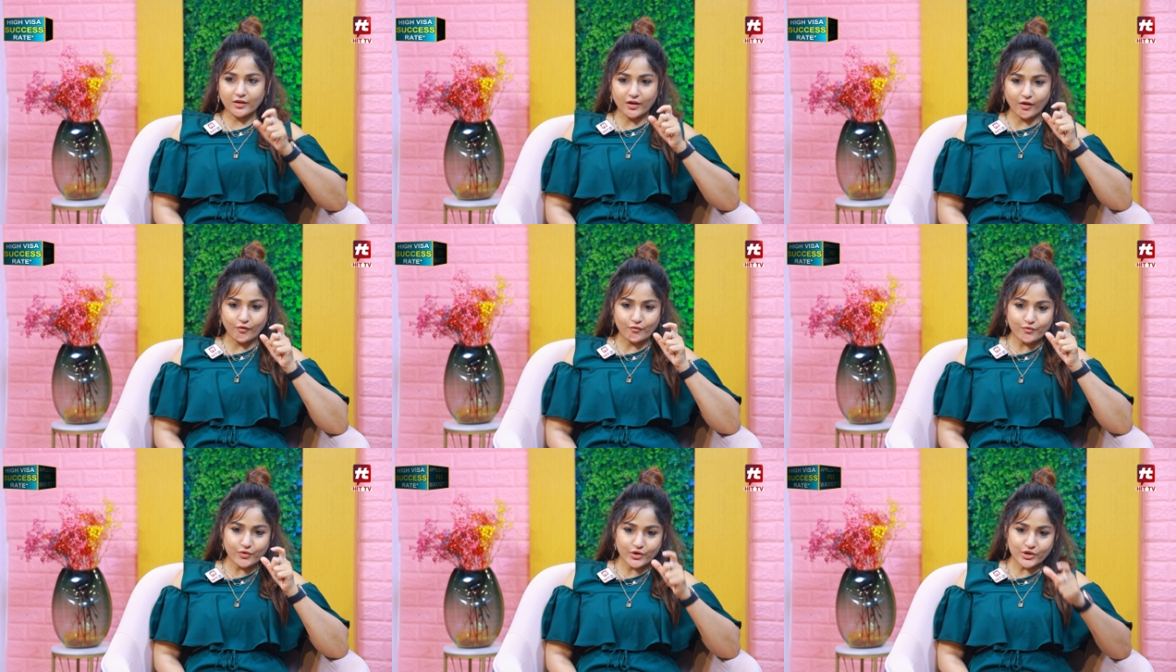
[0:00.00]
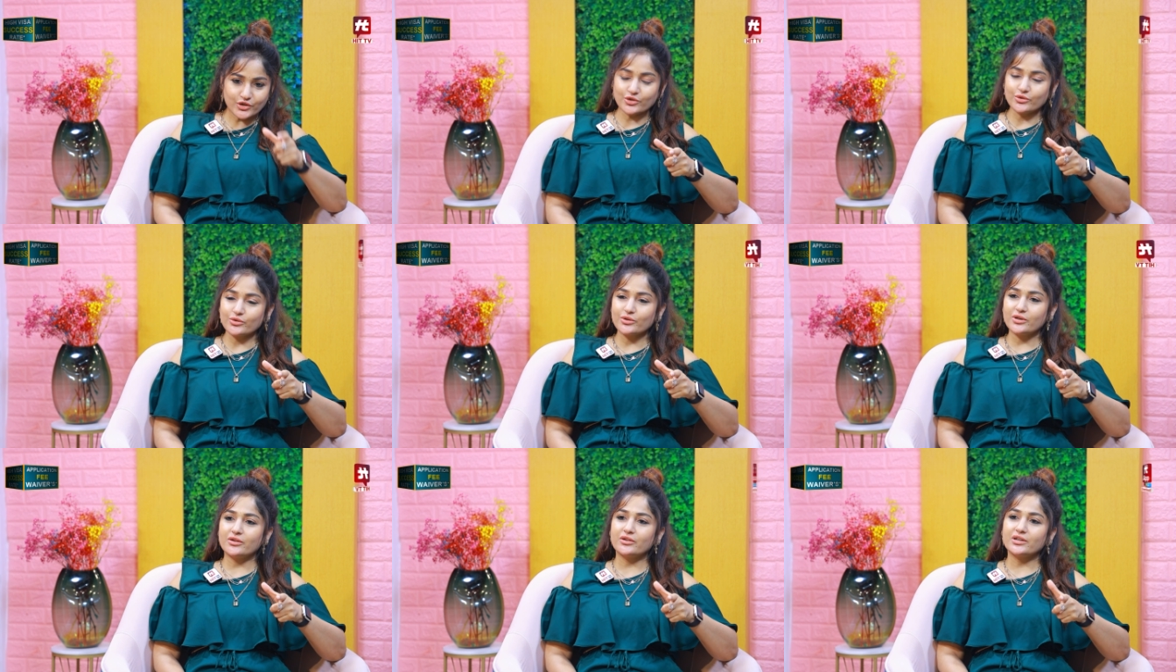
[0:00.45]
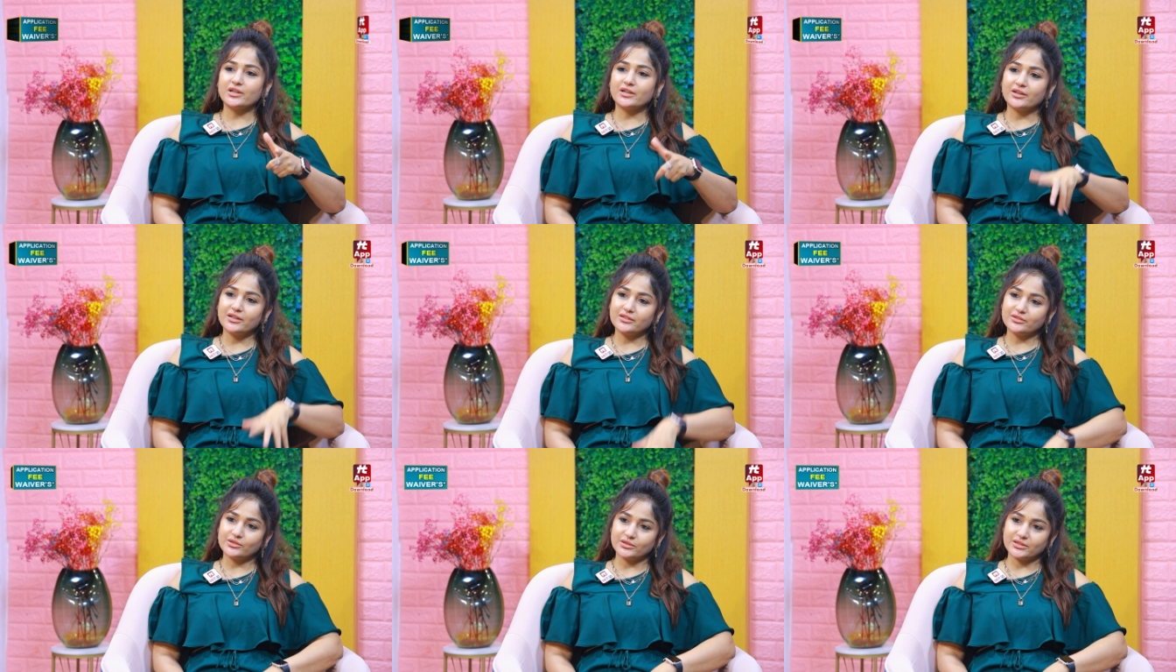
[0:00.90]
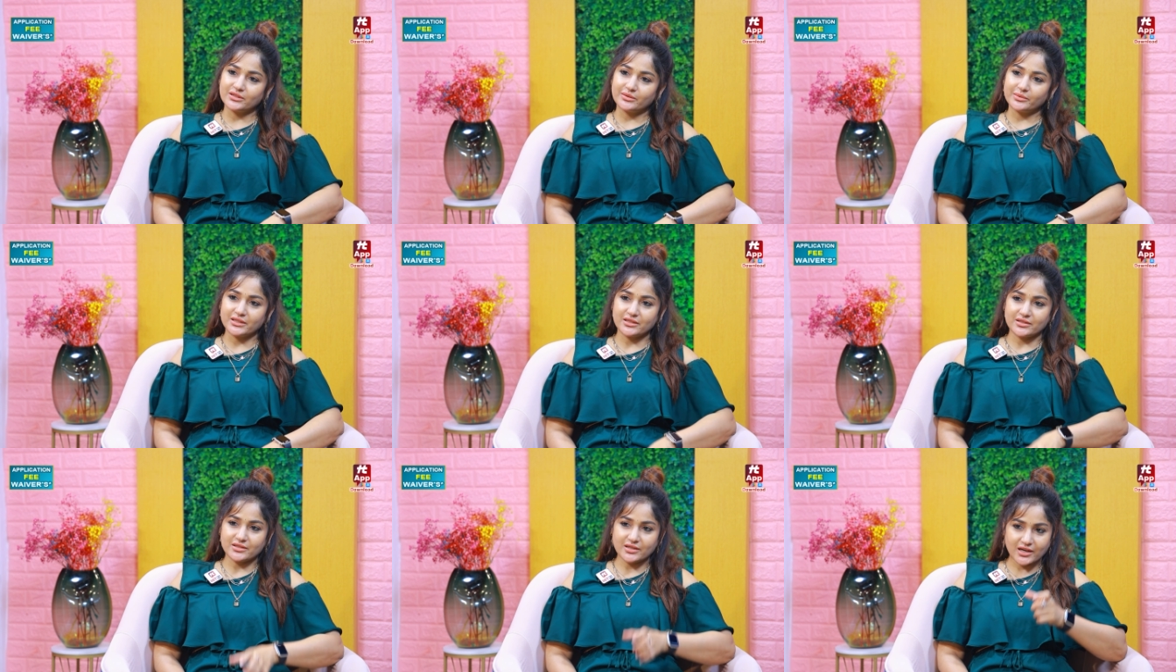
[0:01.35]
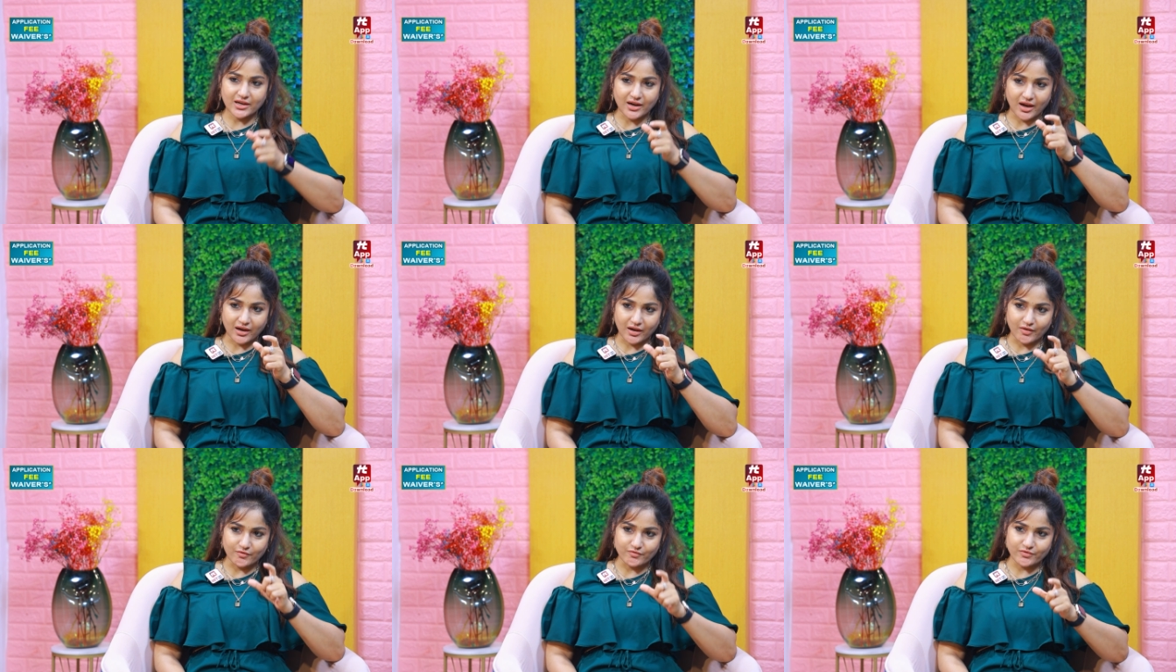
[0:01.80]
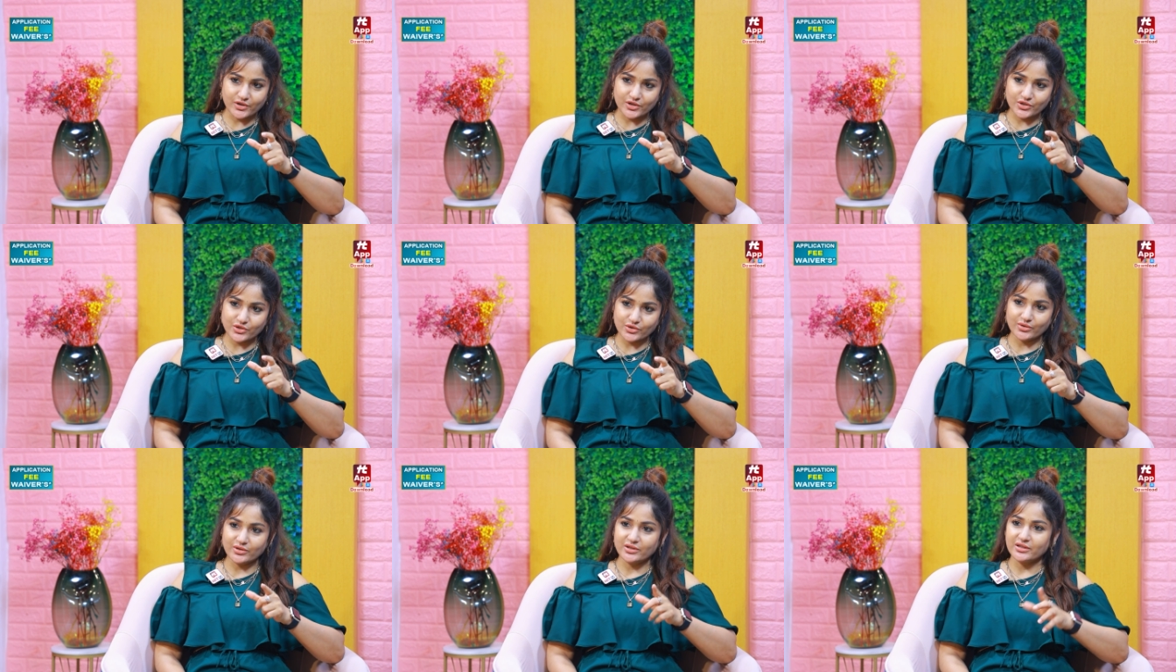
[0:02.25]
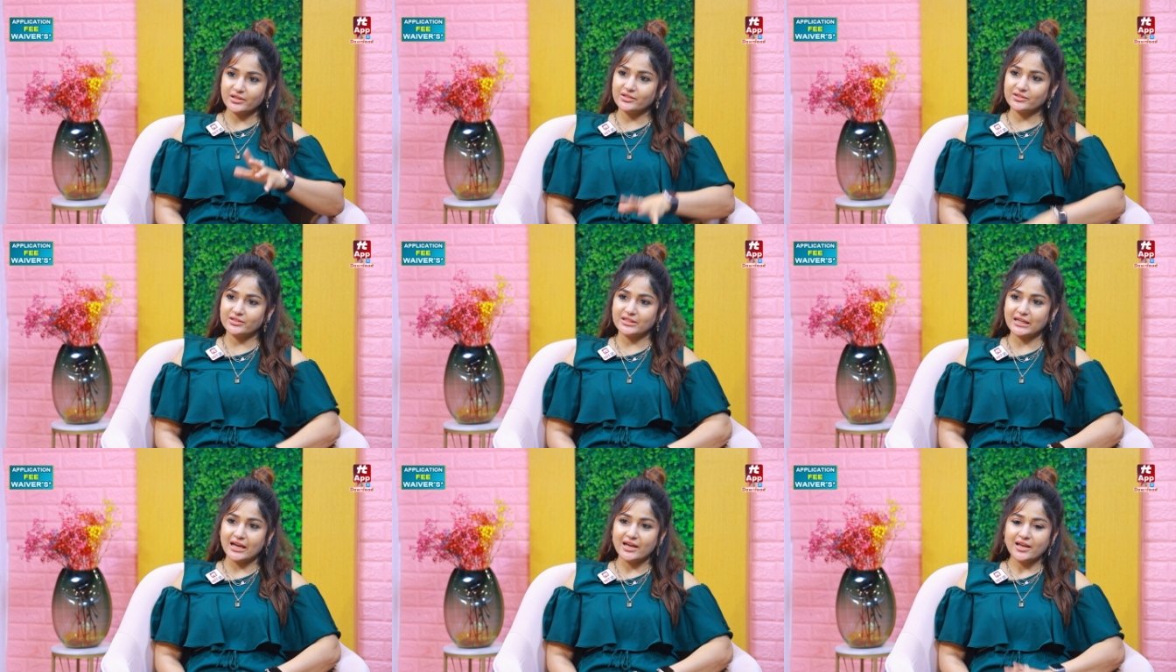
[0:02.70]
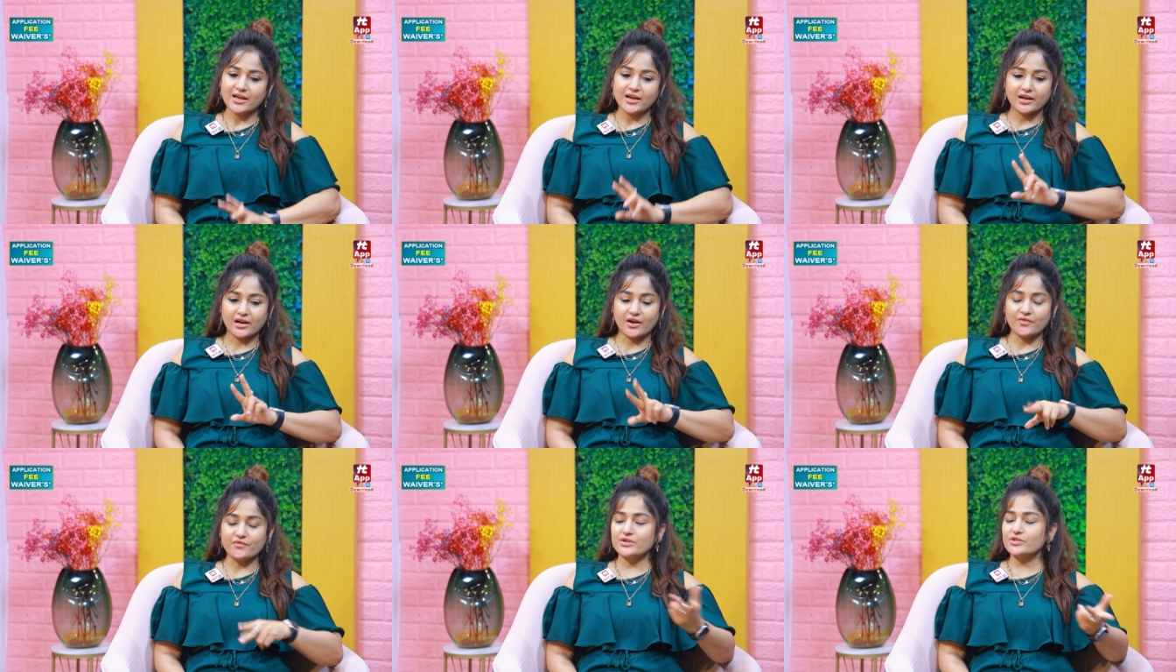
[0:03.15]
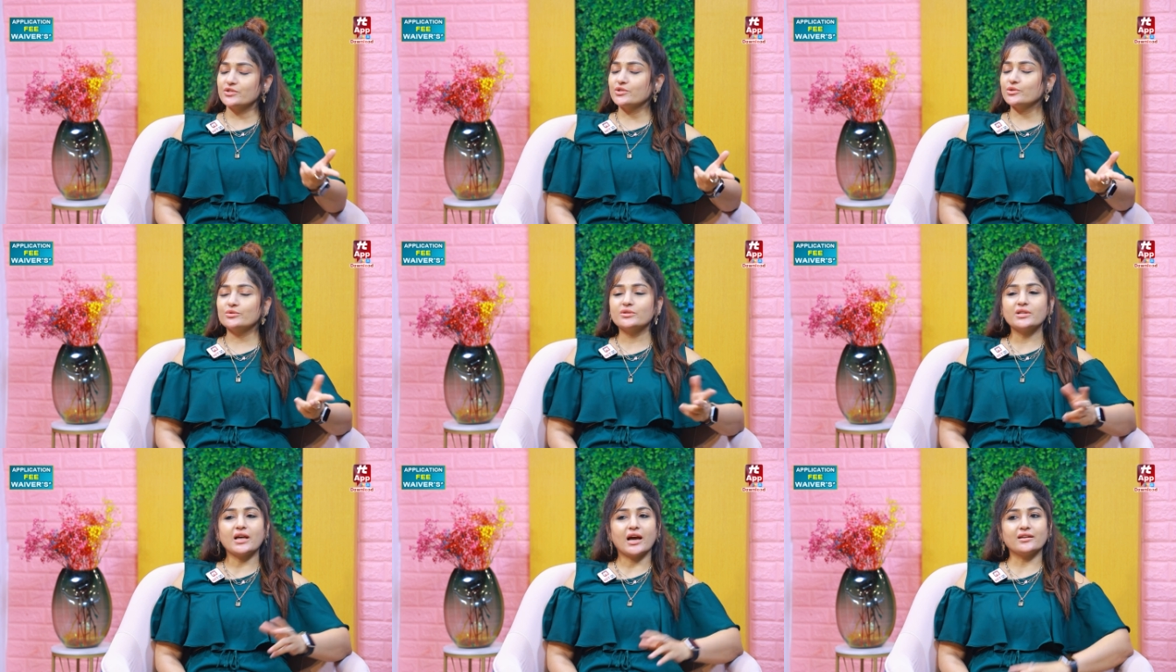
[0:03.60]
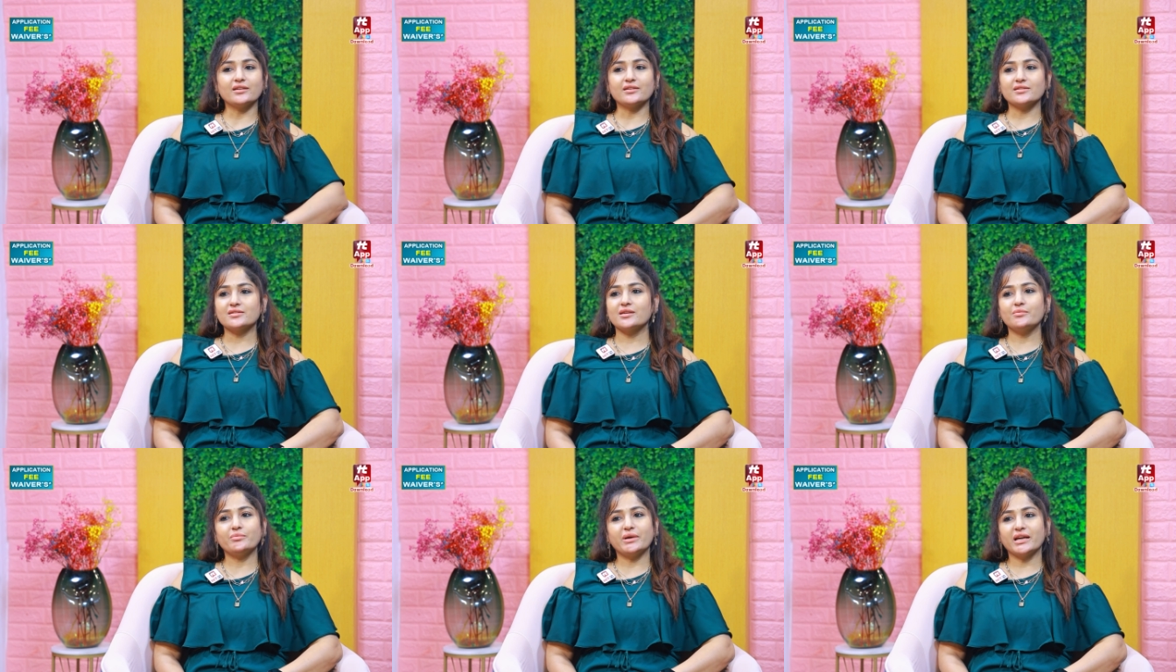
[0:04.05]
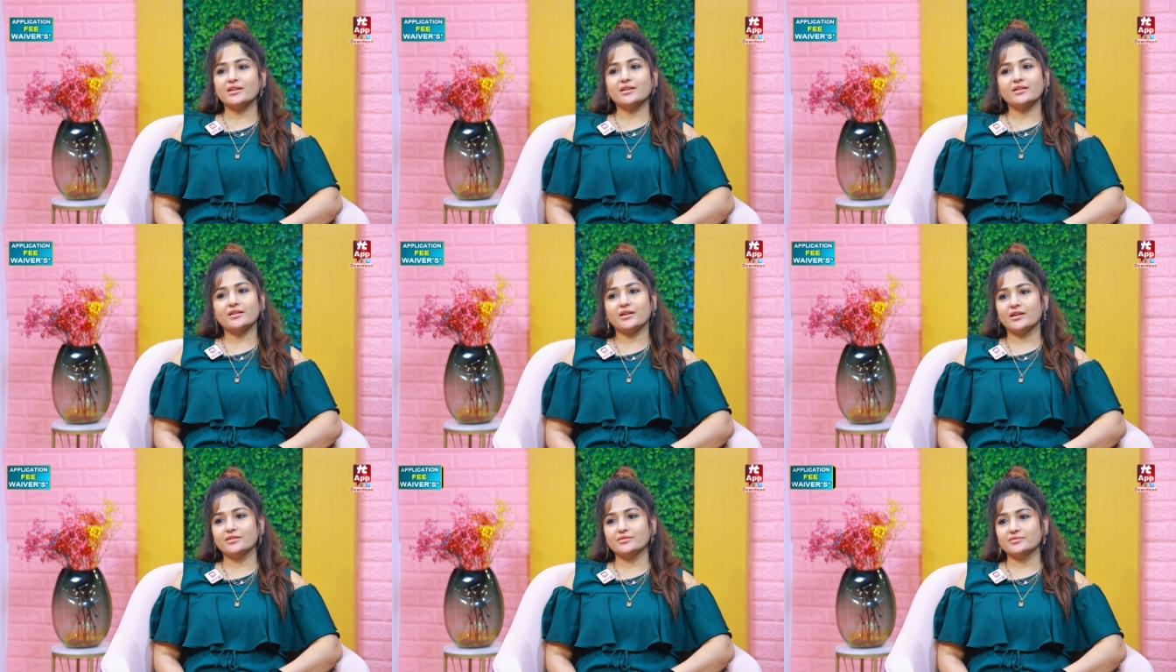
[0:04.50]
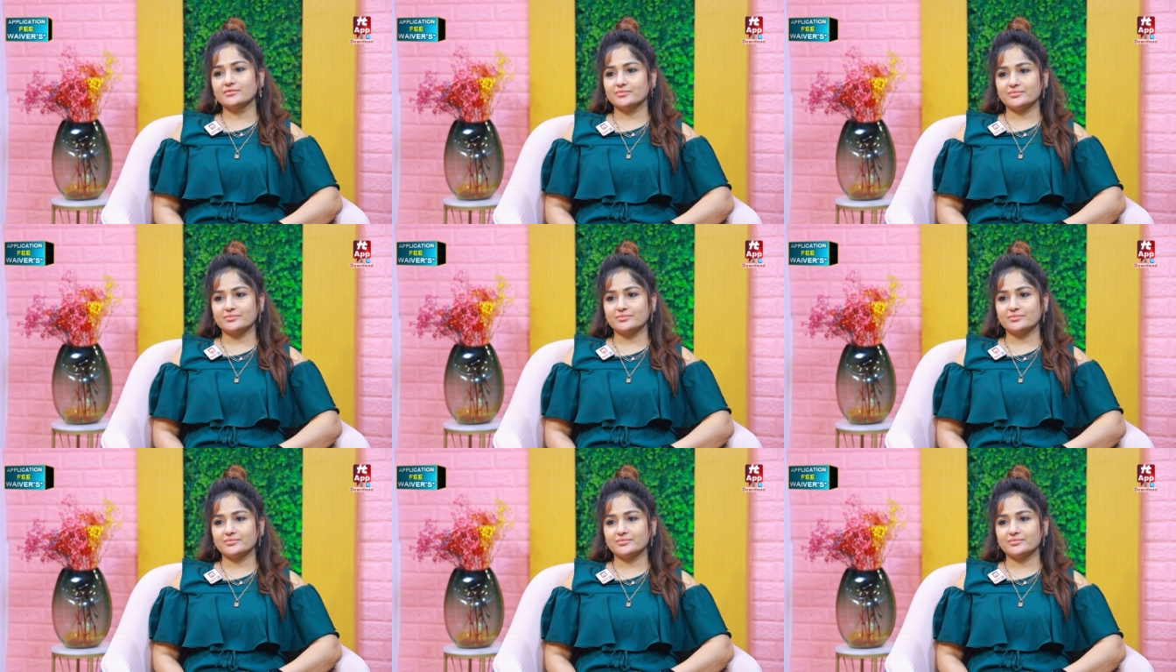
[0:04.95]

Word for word: కంఫర్ట్ జోన్లో ఉండేవాళ్ళు కొంతమంది సో నేను ఆ కంఫర్ట్ జోన్లోనే ఉంటాను కంఫర్ట్ జోన్ దాటి అసలు బయటికి రాను